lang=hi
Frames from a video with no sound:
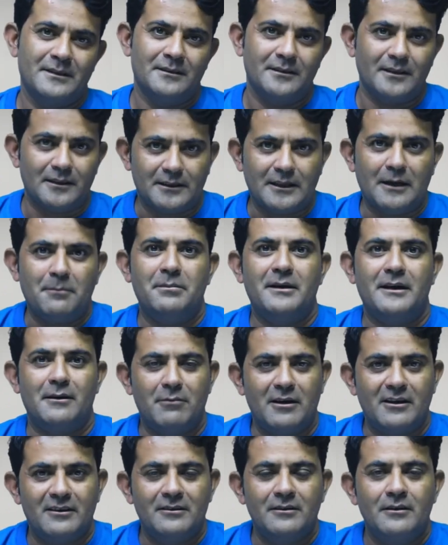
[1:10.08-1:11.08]
दत्ता
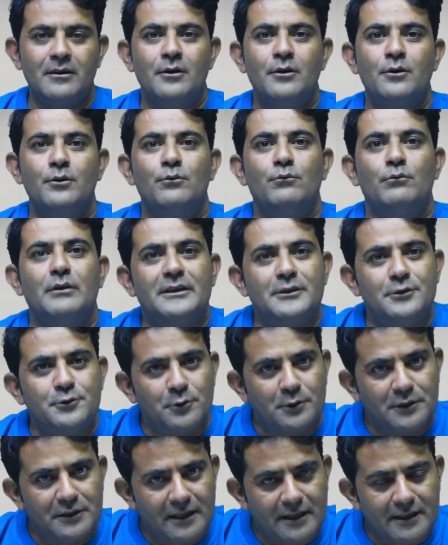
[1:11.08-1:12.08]
पहलवान वहीं
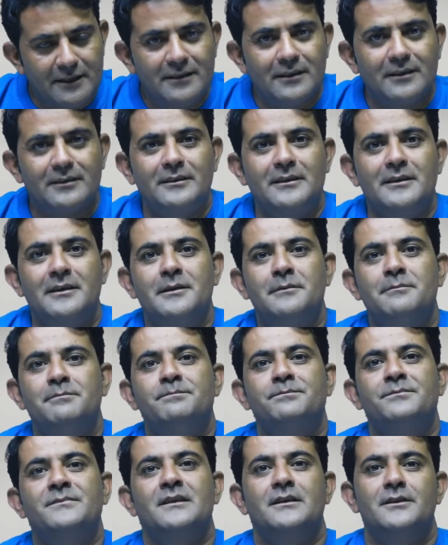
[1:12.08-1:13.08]
चौकीदारी करते हैं
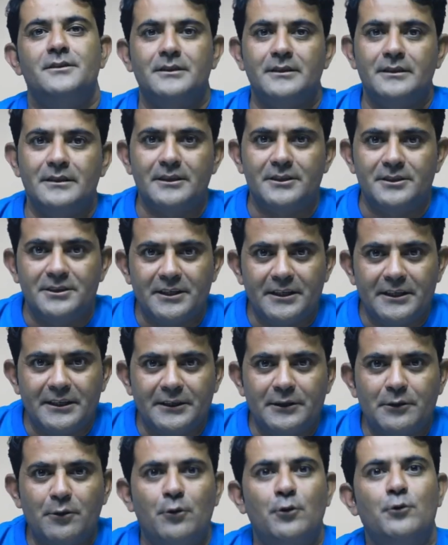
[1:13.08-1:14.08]
सिंधे
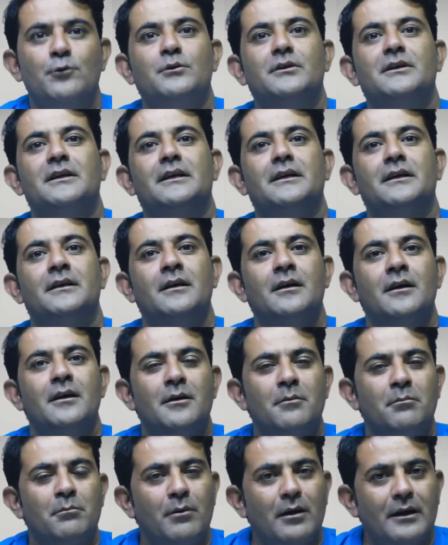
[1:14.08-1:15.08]
शेठ और उनके
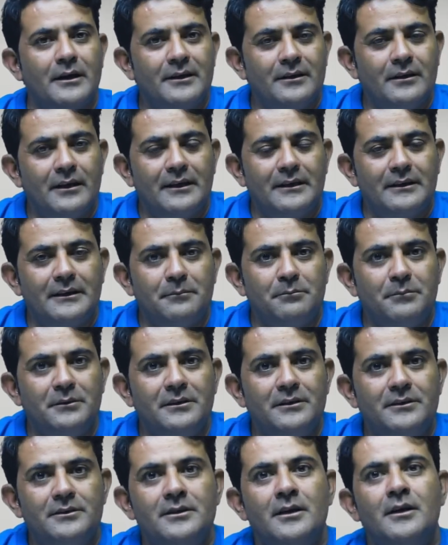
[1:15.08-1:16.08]
बॉडीगार्ड के
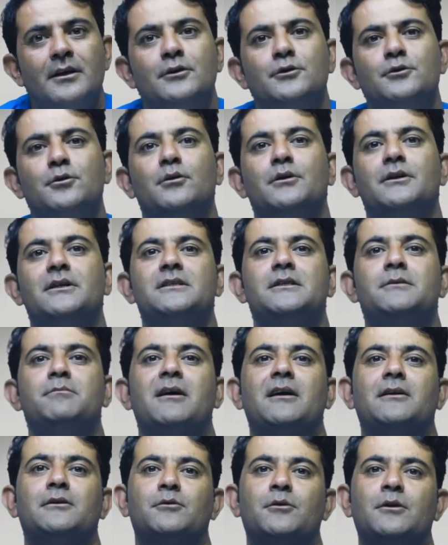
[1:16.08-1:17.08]
बीच छोटी सी
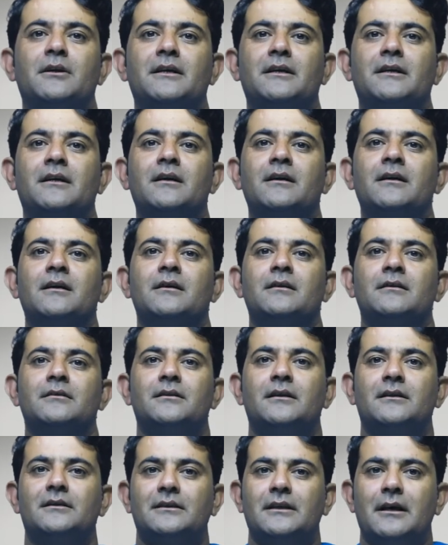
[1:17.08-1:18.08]
बात को लेकर
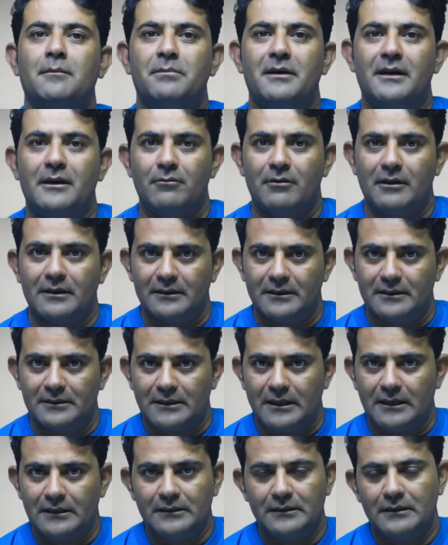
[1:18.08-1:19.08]
दत्ता पहलवान के
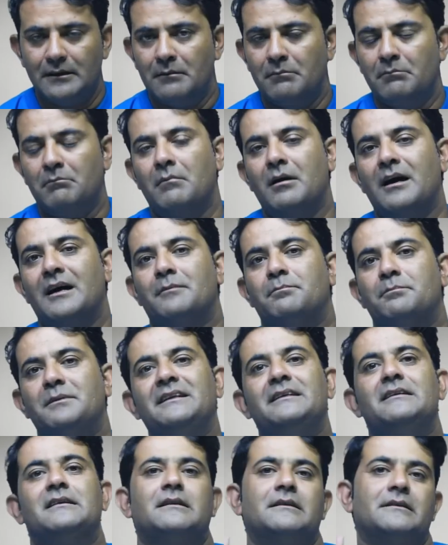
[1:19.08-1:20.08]
साथ
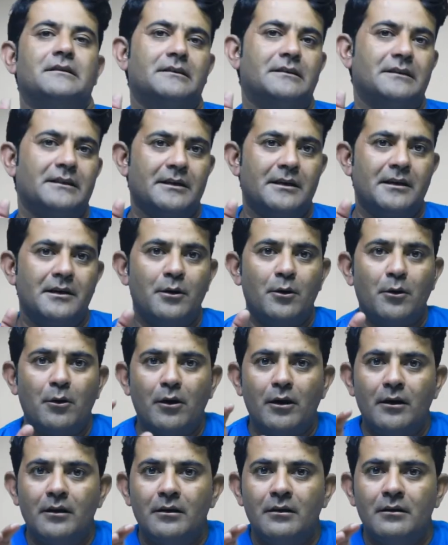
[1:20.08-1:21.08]
मारपीट कर देते हैं
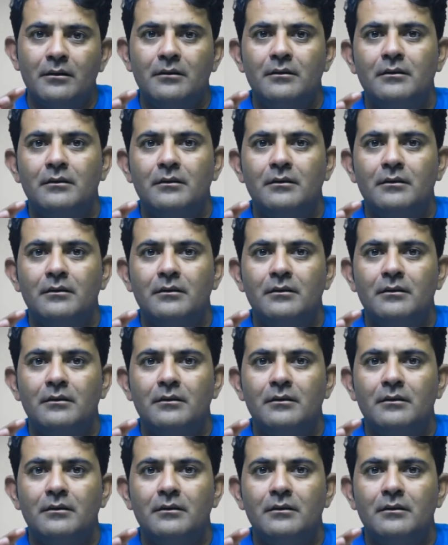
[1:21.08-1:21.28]
और